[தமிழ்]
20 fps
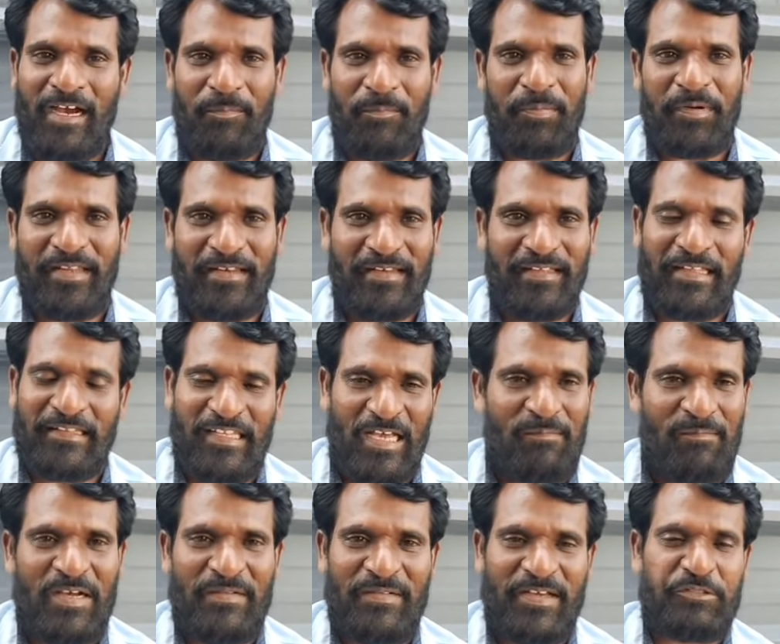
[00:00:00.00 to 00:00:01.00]
அப்படின்னு அந்த
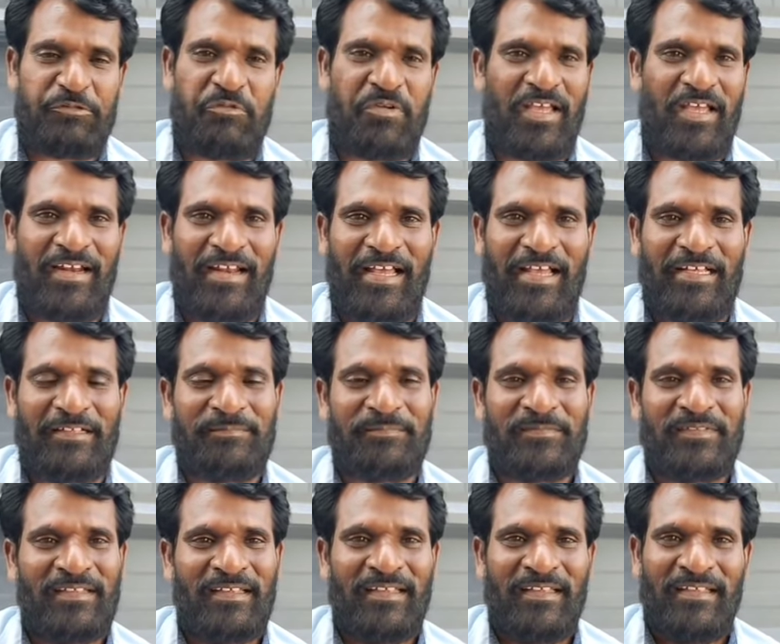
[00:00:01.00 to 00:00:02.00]
அம்மா வேற சொன்னாங்களா
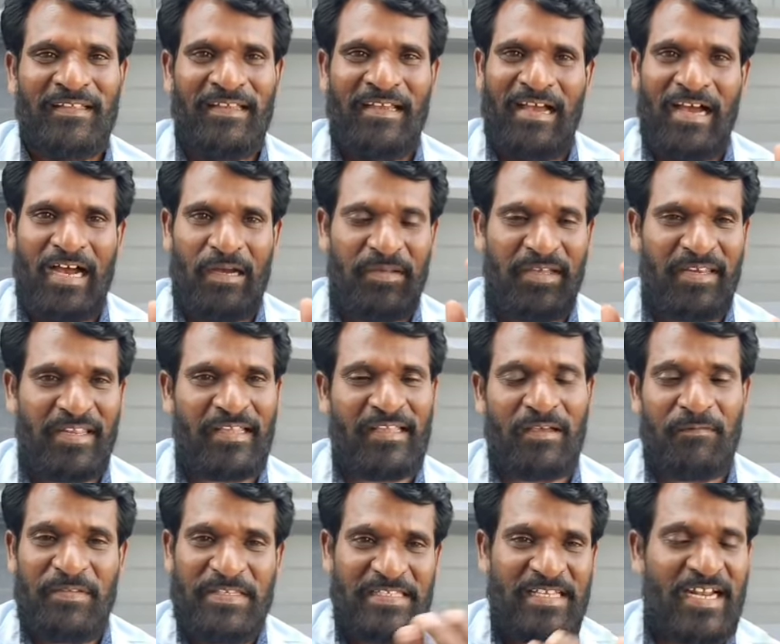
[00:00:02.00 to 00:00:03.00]

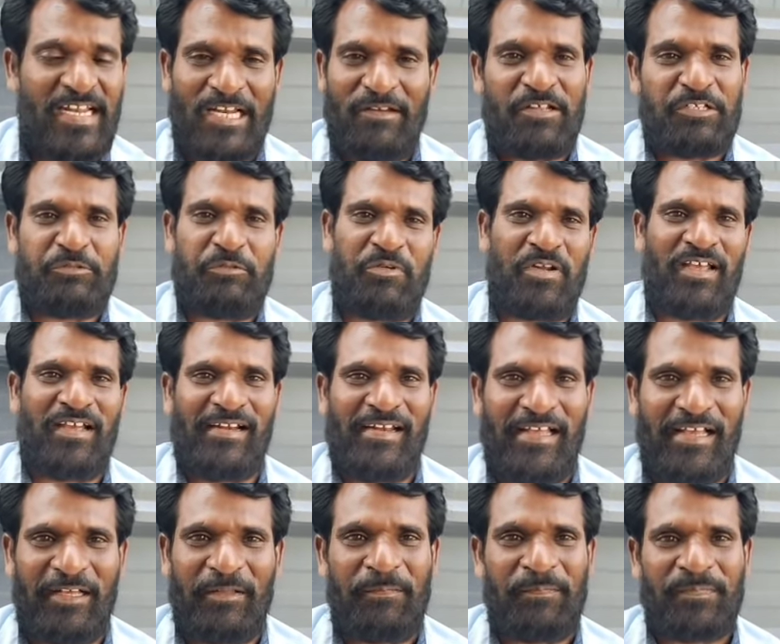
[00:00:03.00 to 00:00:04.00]
அமெரிக்கா விஞ்ஞானிகள் வேற
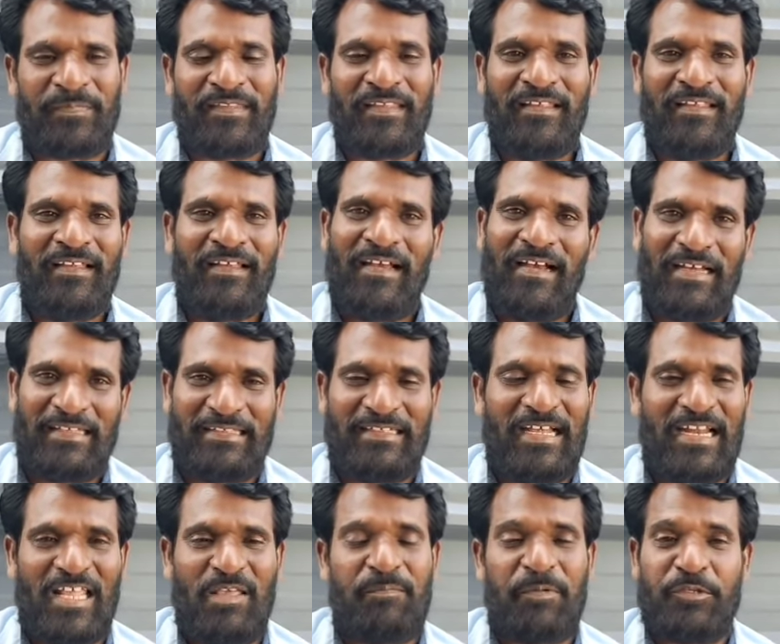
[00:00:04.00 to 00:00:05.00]
சொன்னாங்களா
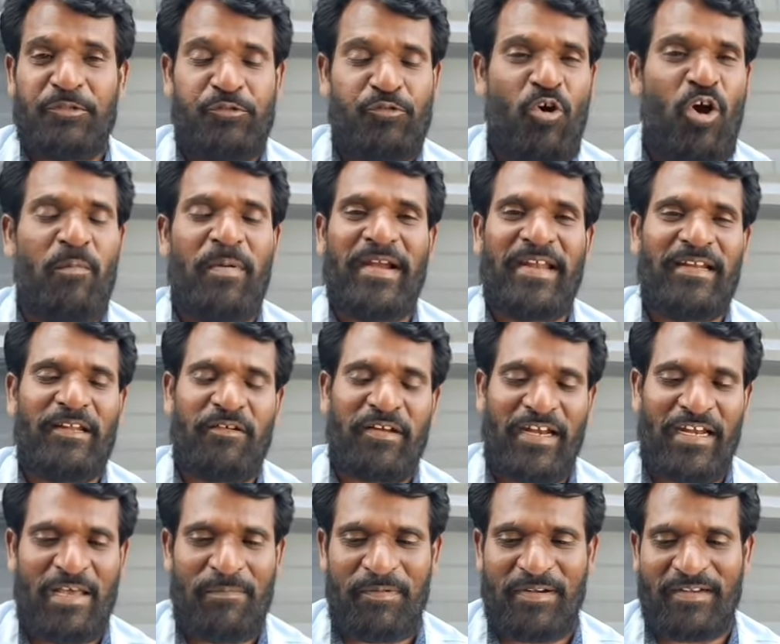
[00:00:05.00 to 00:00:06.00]
அதனால இப்ப ஜோ பைடன்
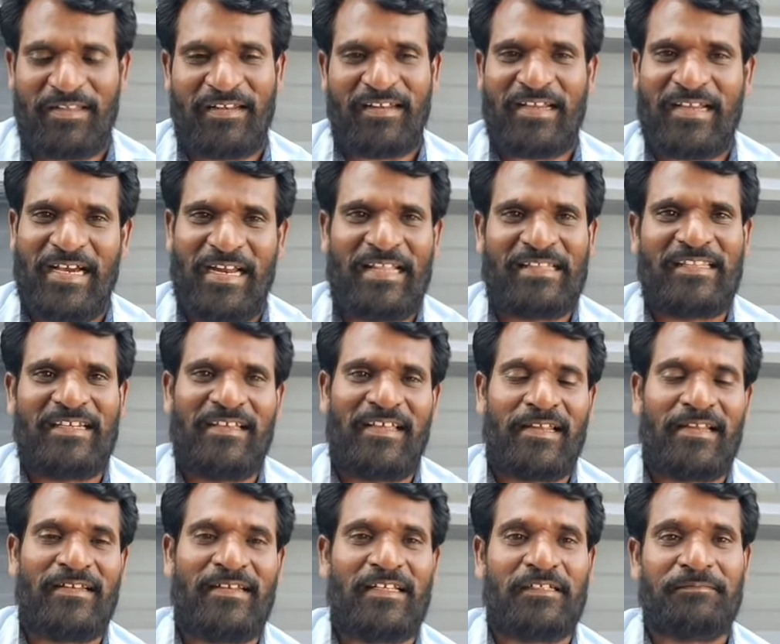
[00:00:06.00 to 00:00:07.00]
அவர்கள் என்ன பண்ணிட்டாரு களத்தில்
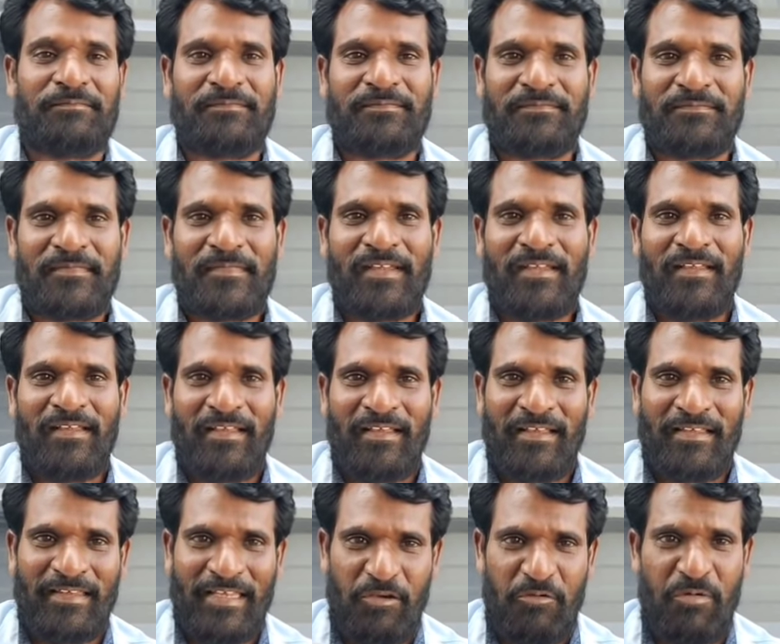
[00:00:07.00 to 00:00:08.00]
இறங்கிட்டார்
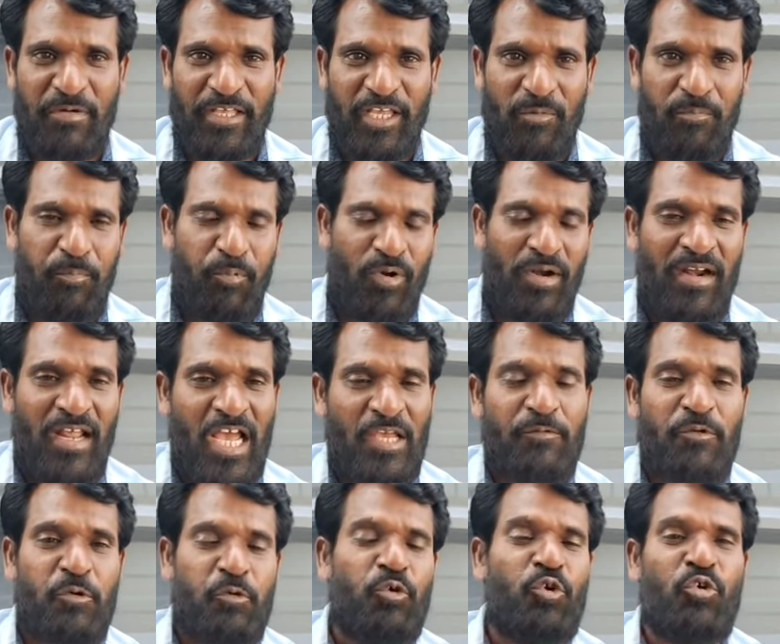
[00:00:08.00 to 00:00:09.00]
எங்களுடைய
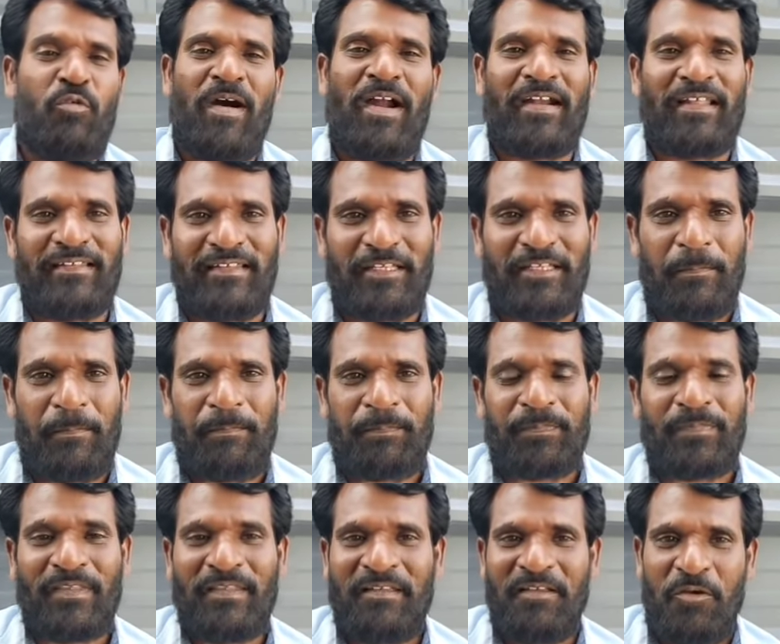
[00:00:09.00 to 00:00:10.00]
புலனாய்வு குழுவானது
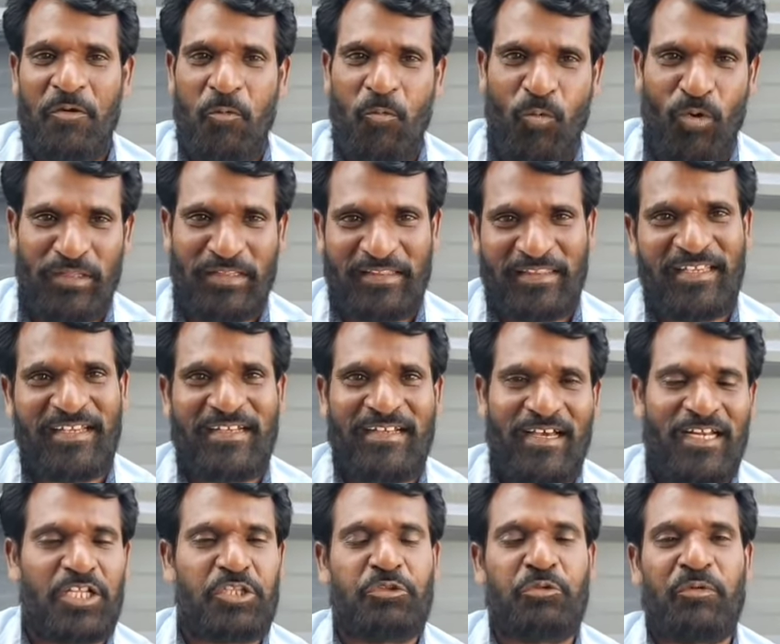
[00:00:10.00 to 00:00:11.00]
ஒத்த
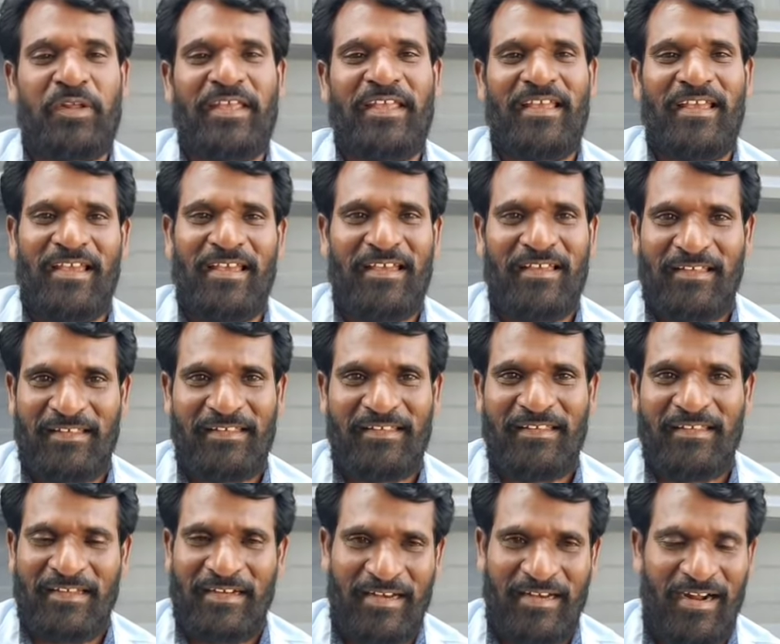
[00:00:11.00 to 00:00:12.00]
கருத்துடைய
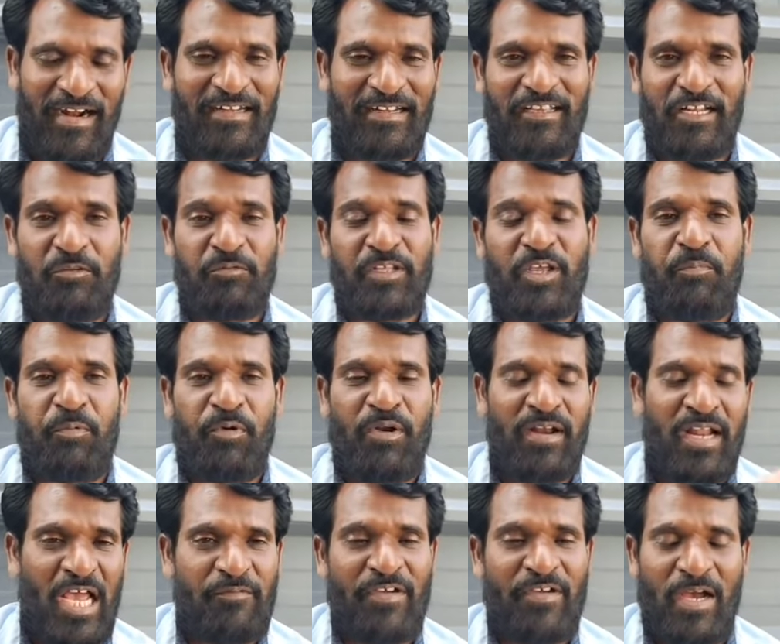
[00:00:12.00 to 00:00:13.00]
நாடுகளுடைய
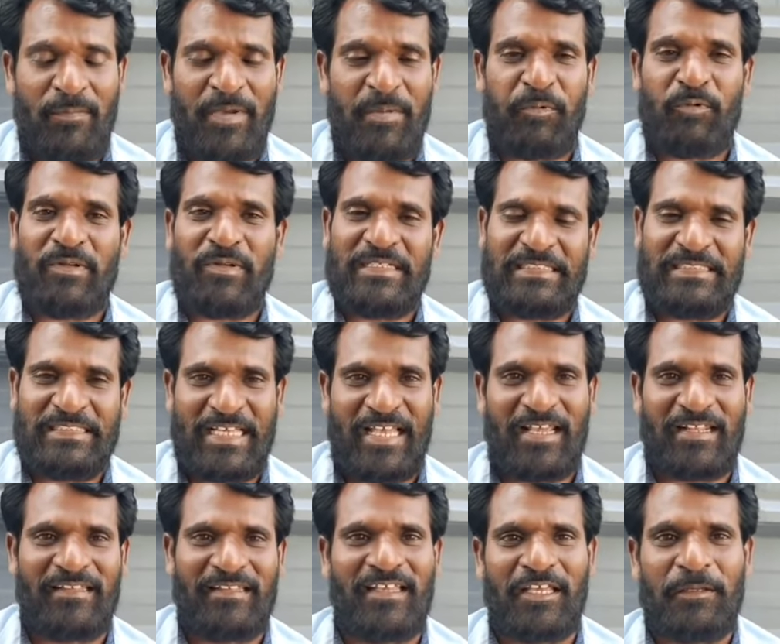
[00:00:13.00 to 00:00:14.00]
புலனாய்வு அமைப்புடன்
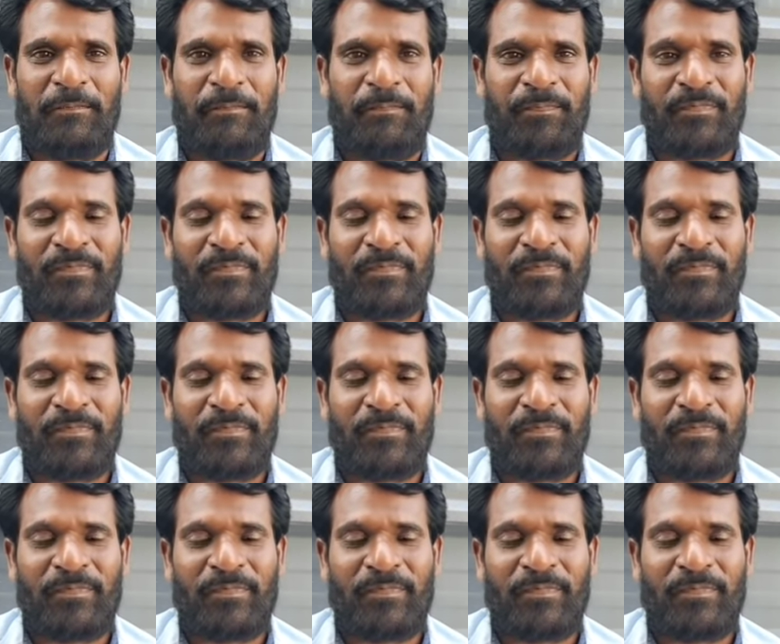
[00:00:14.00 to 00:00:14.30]
சேர்ந்து